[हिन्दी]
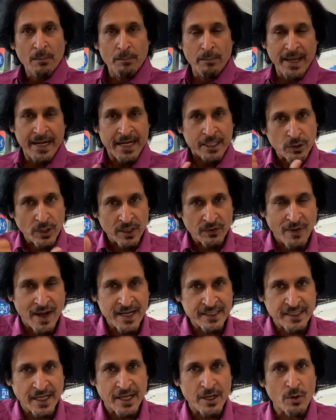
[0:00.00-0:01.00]
मेरी तो
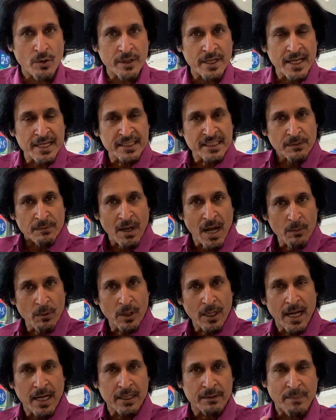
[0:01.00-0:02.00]
एडवाइस यही होगी इंजमाम
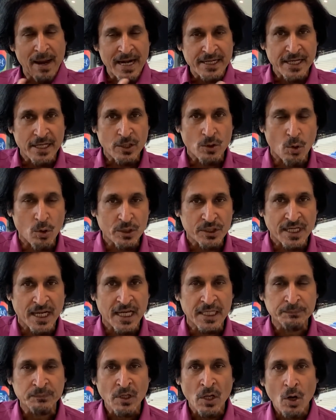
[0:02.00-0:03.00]
बैटिंग कोच
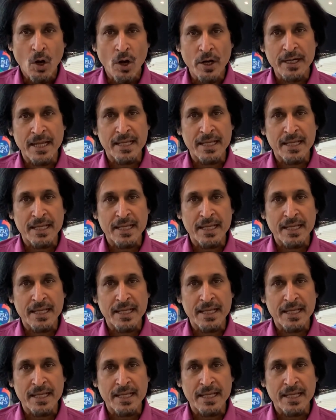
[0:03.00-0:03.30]
हैं और